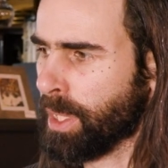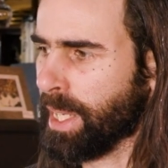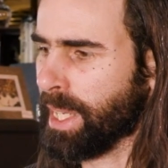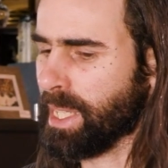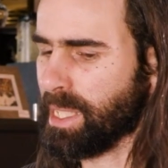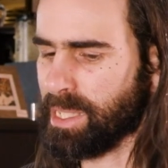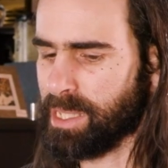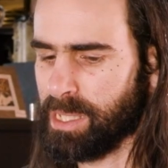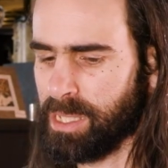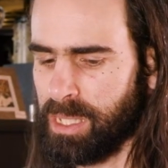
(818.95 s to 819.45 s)

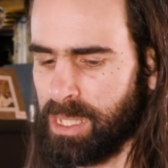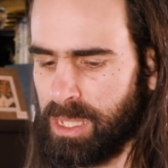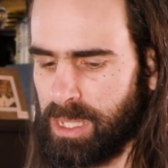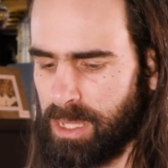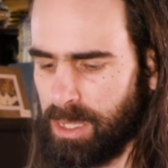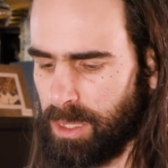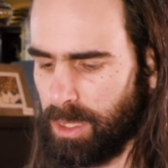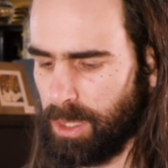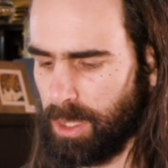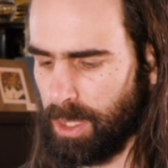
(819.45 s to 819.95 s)
récits
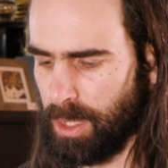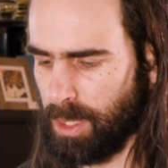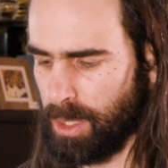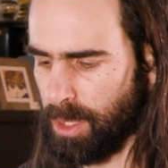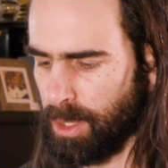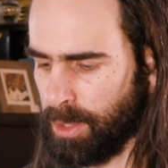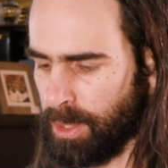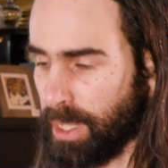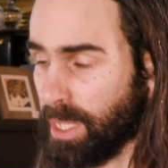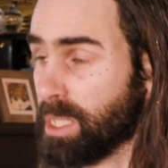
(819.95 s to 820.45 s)

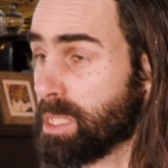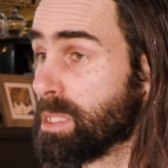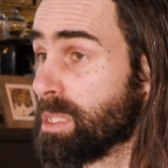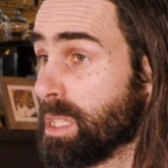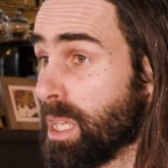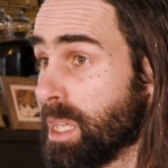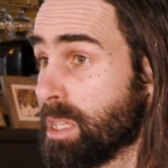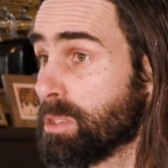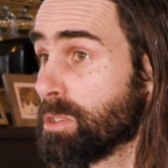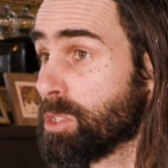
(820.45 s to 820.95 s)
euh, de
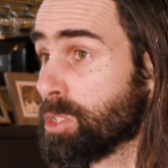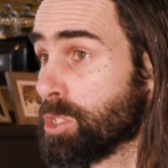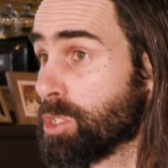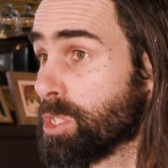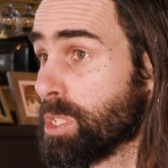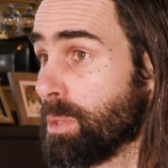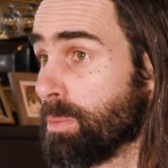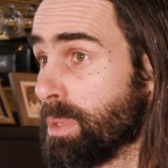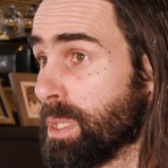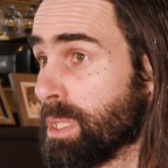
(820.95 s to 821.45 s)
résilience,
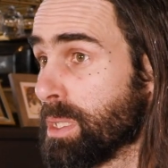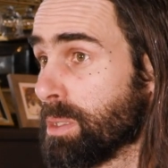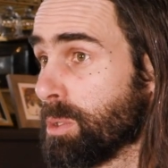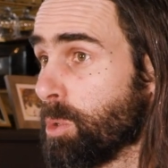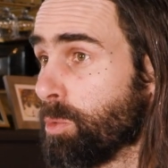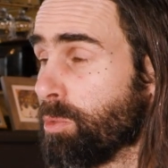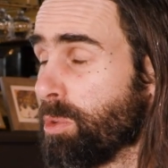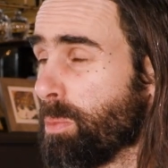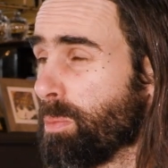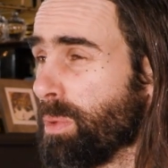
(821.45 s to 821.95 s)
justement,
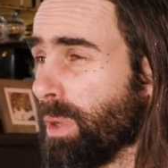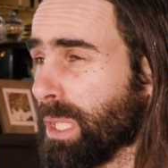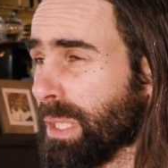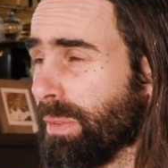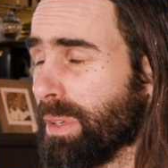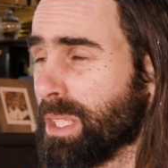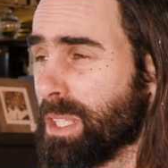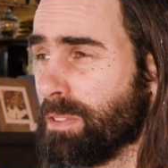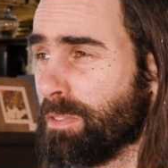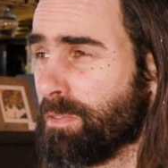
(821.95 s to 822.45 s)
qu'on voit à
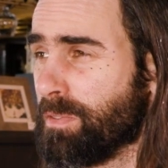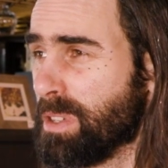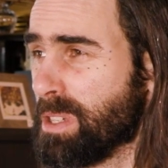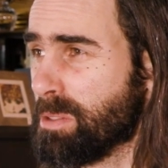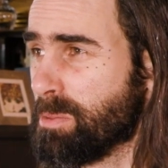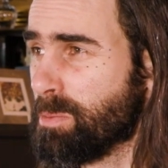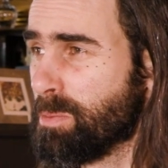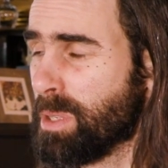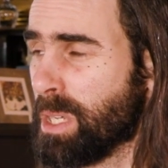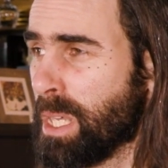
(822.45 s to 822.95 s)
travers des
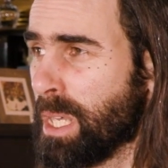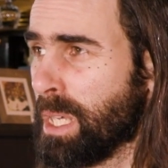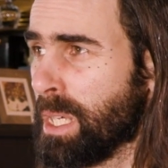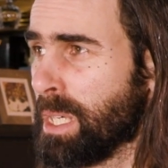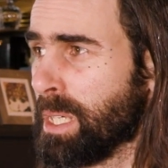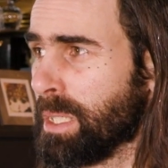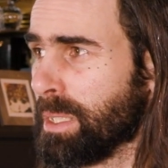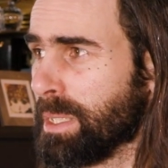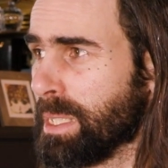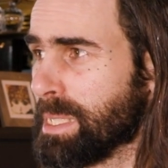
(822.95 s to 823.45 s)
films,
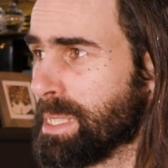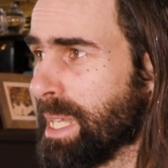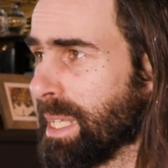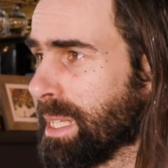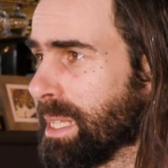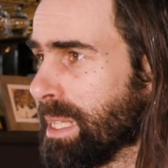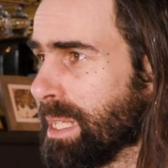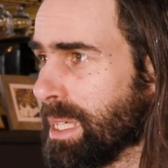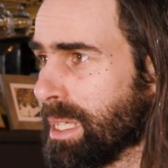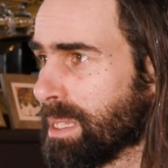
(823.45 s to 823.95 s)
des
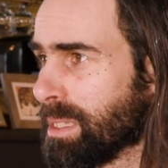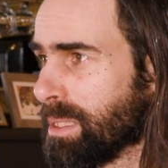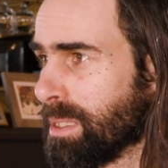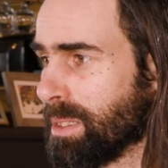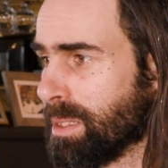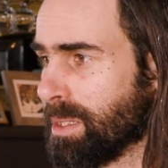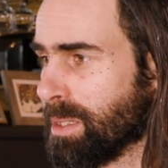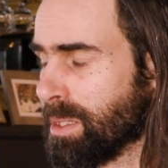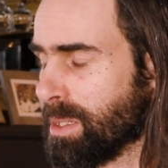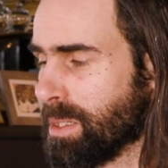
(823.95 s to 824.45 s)
athlètes,
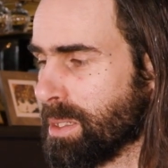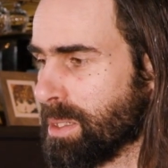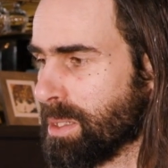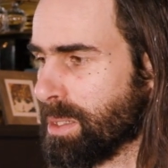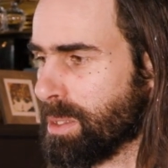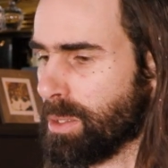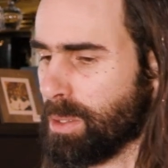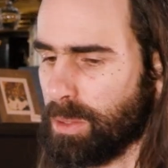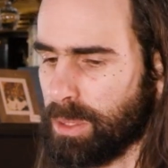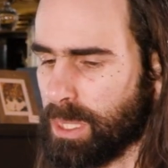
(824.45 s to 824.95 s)

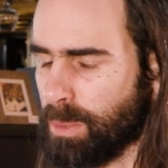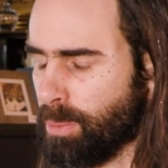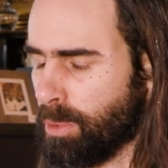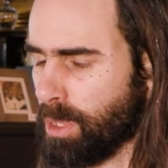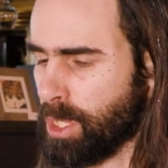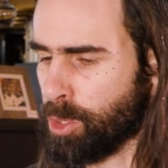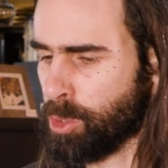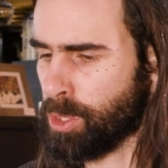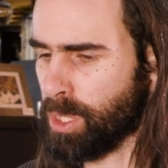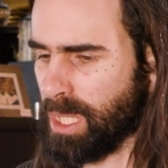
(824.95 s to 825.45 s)
euh,
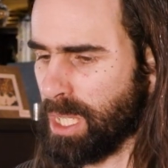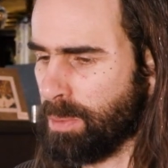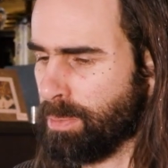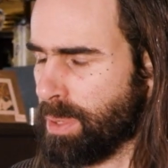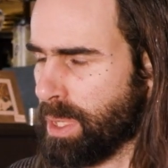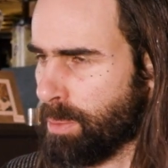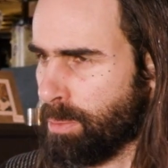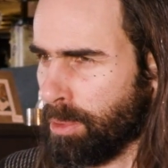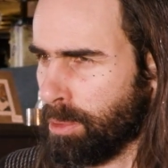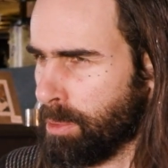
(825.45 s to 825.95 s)
pour les Jeux
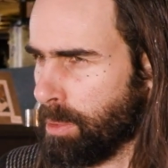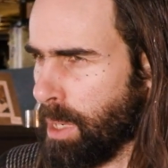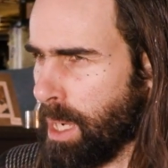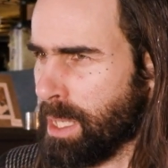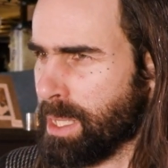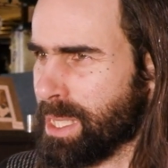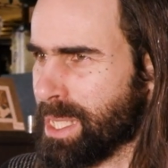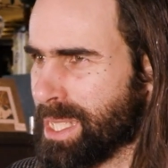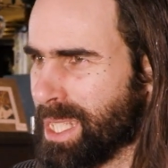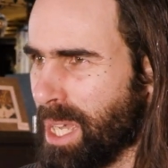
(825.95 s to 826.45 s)
olympiques, pour
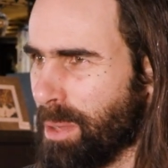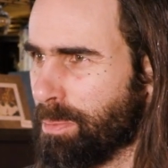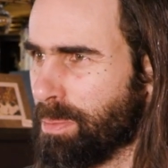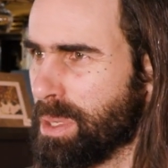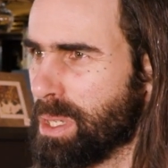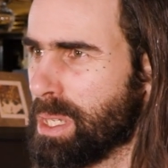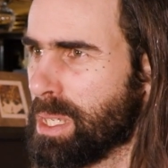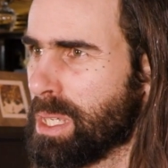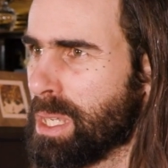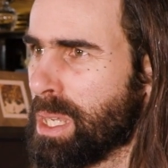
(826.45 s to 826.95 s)

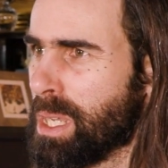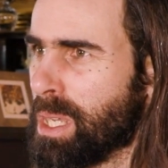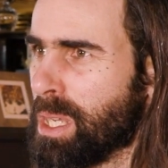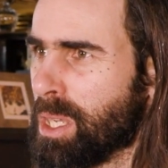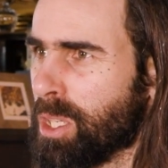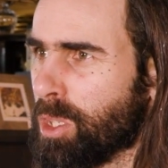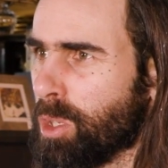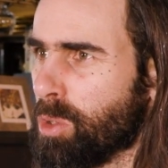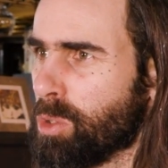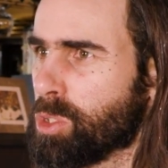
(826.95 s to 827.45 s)
handicapés,
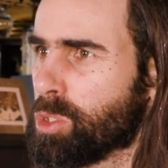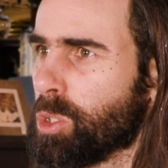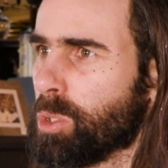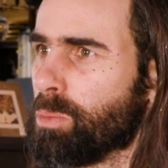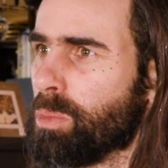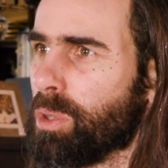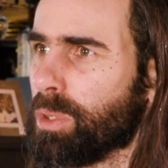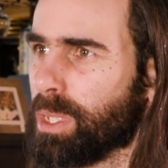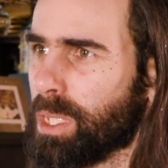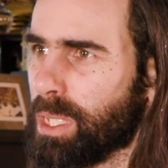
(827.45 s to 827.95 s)
qui ont
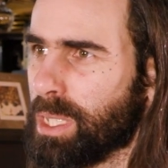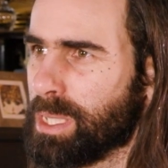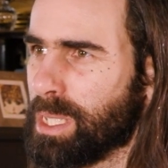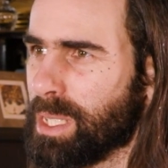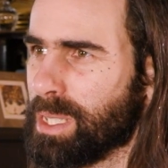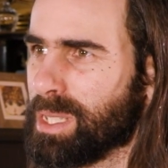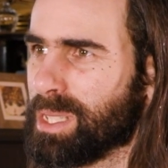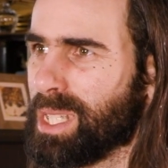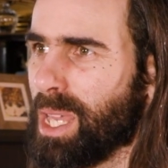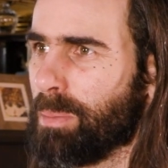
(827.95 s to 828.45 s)
surmonté des
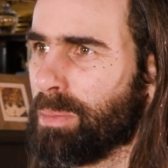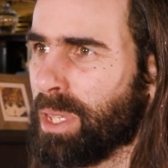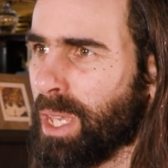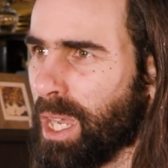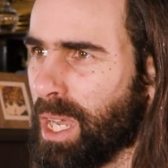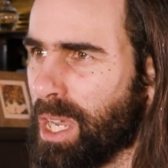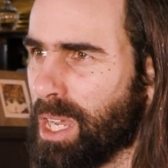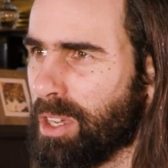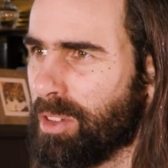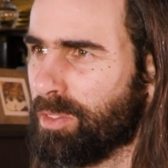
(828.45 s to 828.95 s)
handicaps
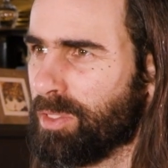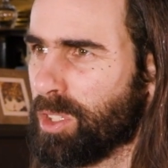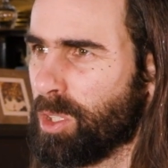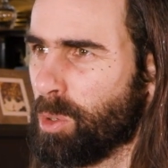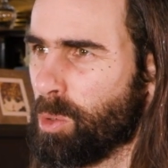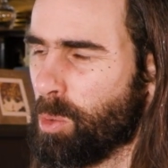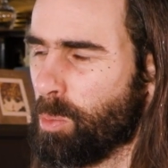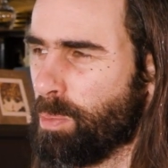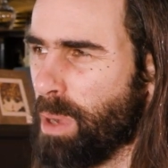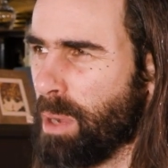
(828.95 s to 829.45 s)
graves, qui
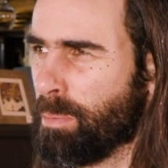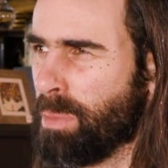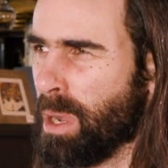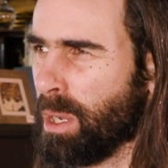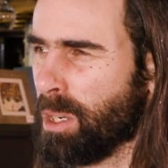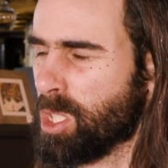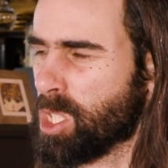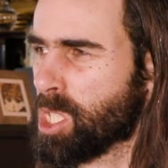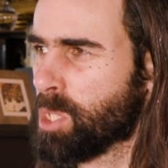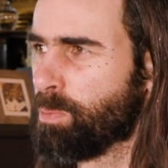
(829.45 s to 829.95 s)
ont,
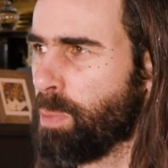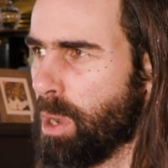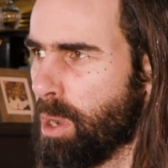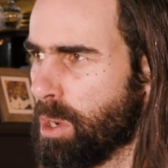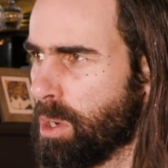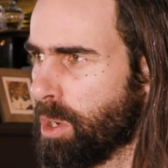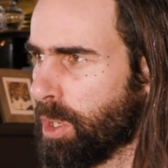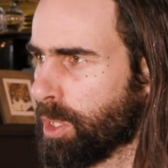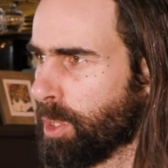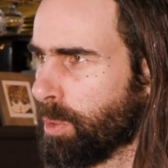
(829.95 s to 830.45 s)
par, le
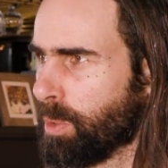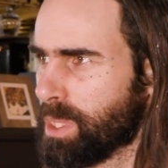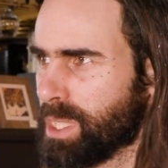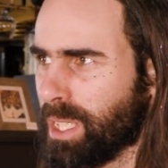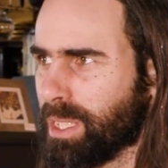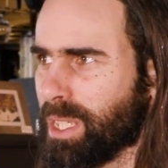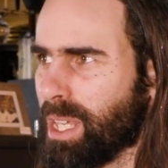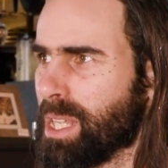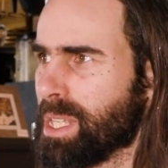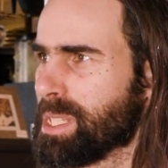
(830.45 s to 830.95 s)
sport, qui ont réussi
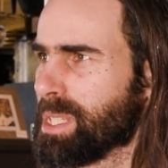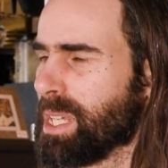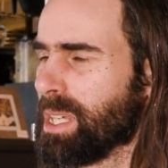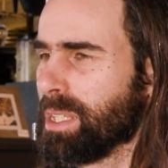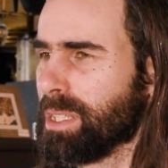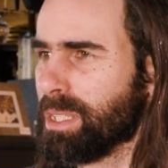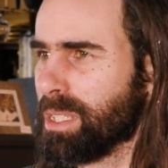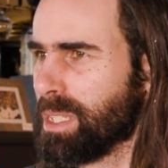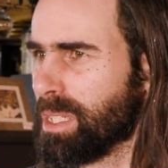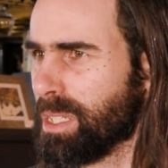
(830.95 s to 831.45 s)
à
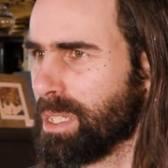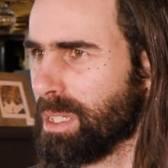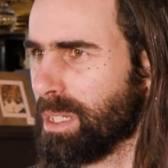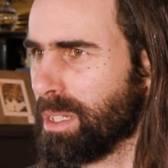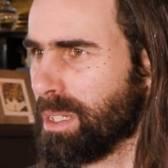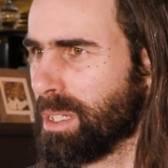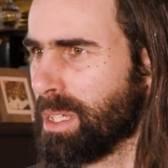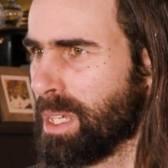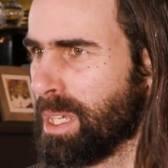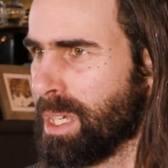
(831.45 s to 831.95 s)
transcender
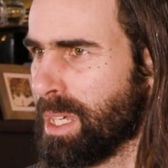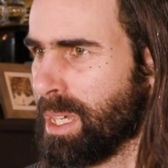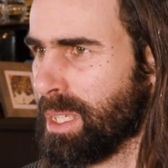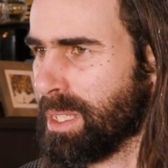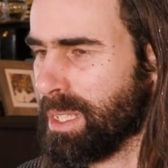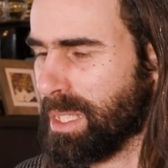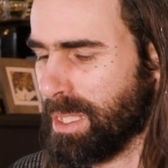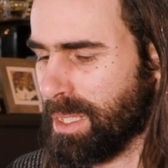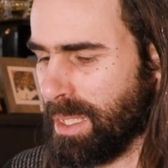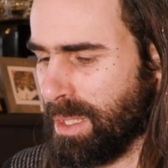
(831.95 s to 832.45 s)
euh,
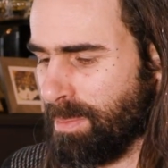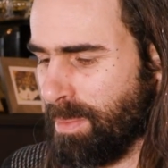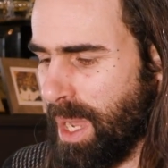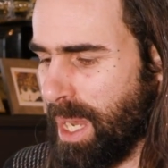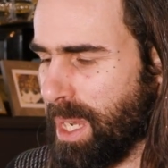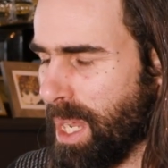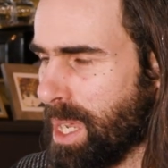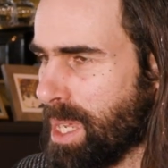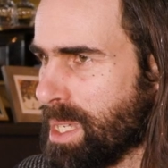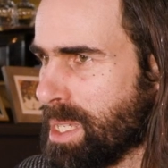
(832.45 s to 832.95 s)
des,
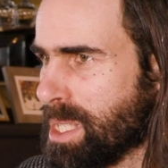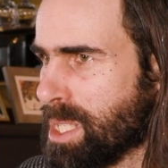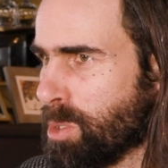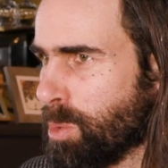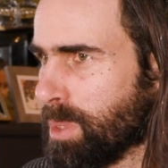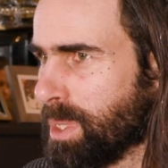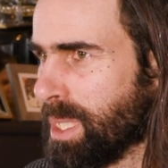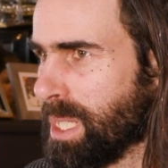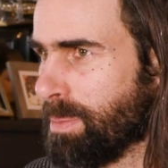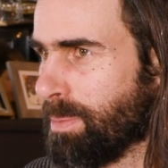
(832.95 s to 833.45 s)
malaises,
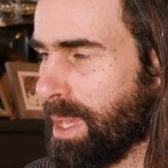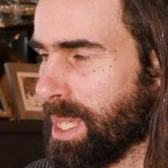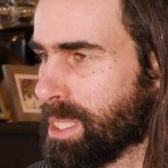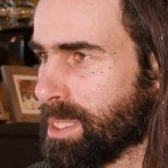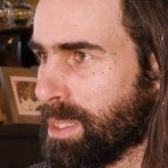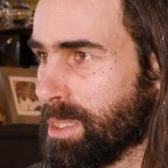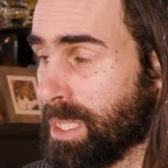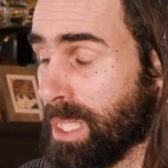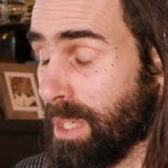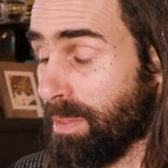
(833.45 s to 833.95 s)
autant les
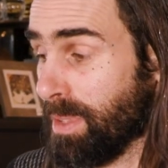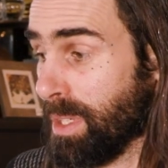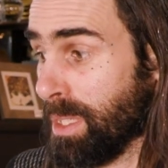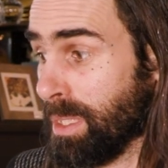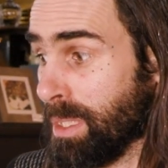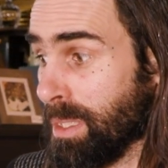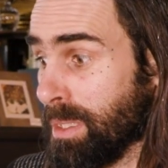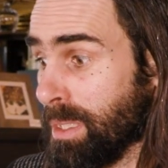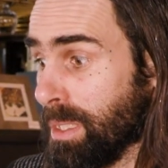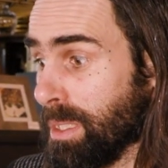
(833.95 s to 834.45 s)
personnes qui avaient
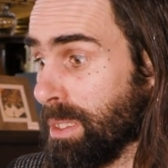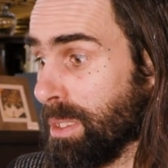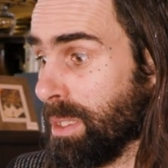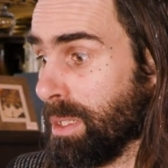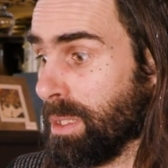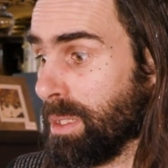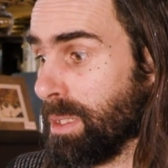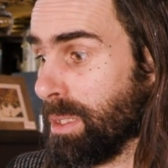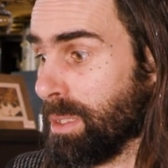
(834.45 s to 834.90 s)
des,